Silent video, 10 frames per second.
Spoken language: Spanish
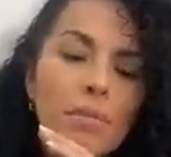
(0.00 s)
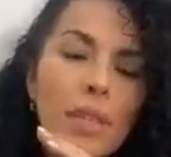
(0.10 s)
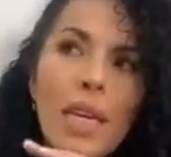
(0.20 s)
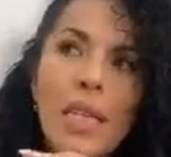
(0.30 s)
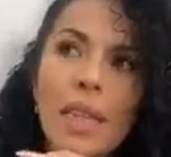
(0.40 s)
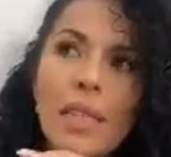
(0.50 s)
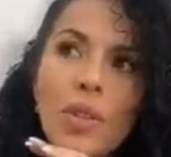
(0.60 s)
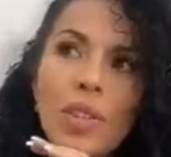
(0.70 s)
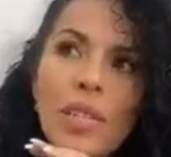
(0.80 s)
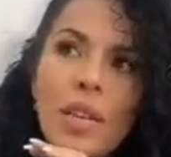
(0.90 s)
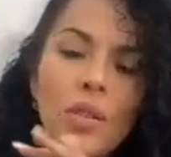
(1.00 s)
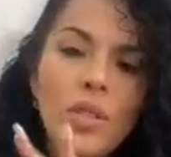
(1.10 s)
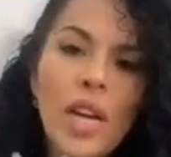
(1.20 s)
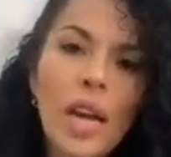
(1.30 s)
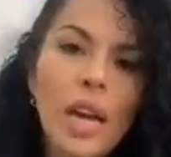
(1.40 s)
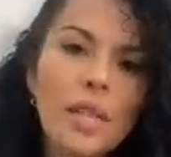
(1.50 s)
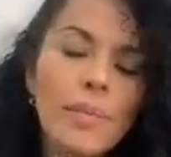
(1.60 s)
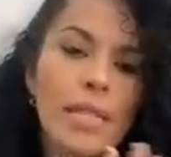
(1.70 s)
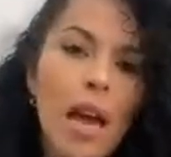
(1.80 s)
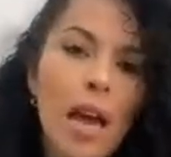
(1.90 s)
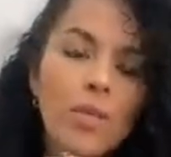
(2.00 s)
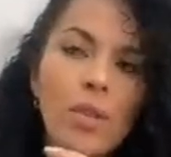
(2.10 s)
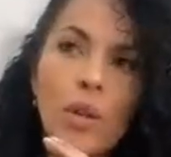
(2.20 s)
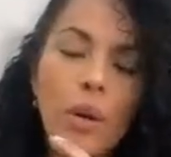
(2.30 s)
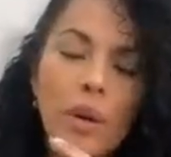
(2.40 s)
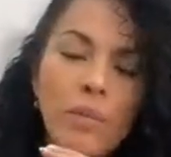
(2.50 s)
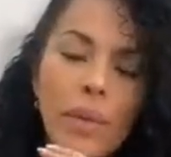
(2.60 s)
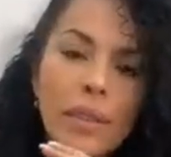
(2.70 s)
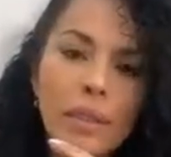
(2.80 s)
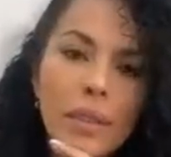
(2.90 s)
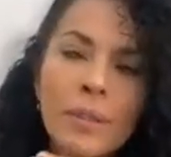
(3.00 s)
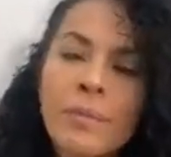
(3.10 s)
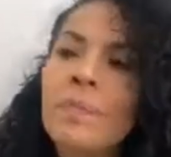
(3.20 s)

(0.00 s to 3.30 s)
Y te estoy diciendo ya, es demasiado, o sea, no habían más.